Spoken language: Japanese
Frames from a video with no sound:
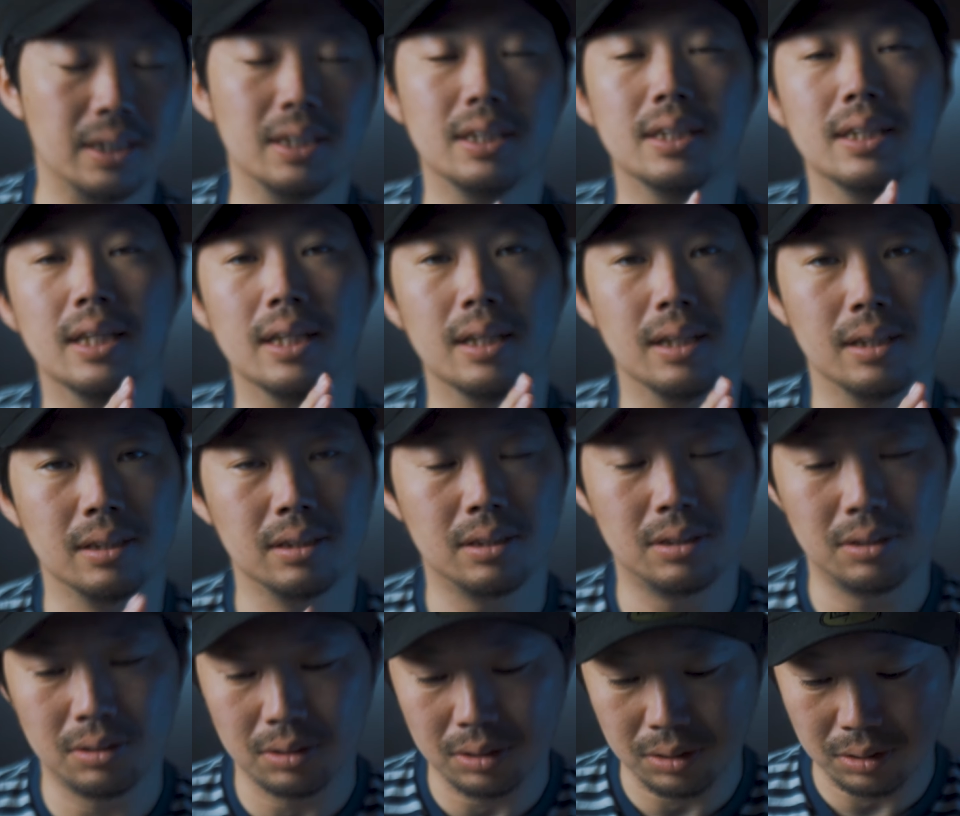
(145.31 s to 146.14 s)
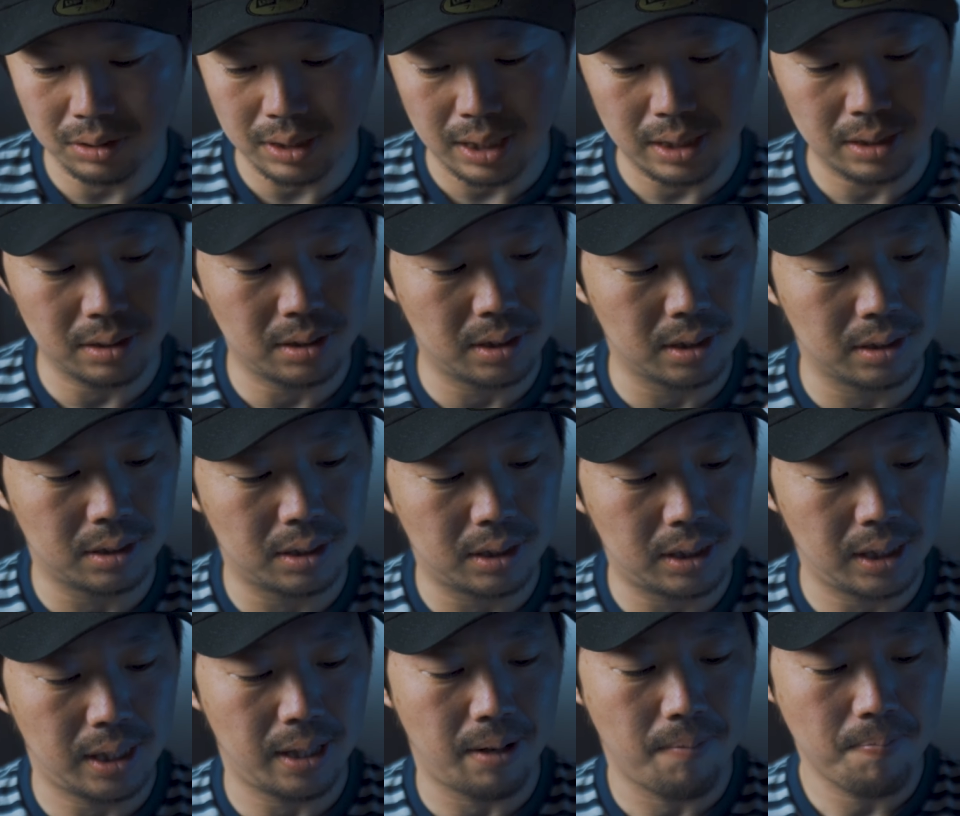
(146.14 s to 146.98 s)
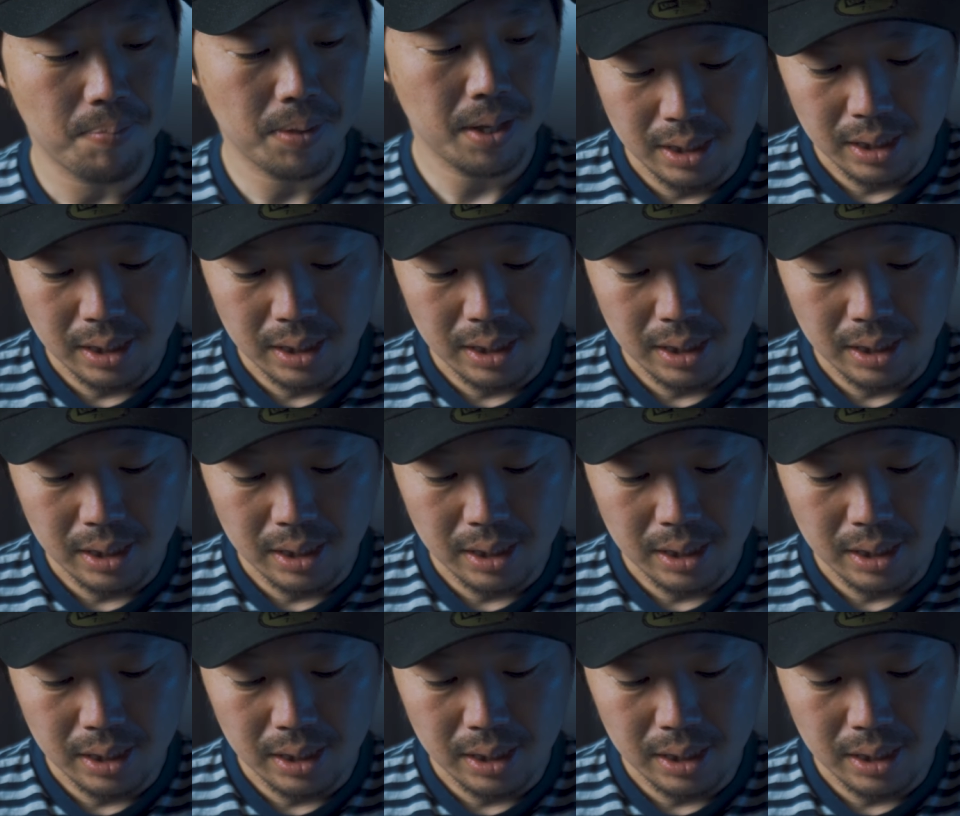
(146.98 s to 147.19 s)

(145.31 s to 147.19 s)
いい値段するレンズですし、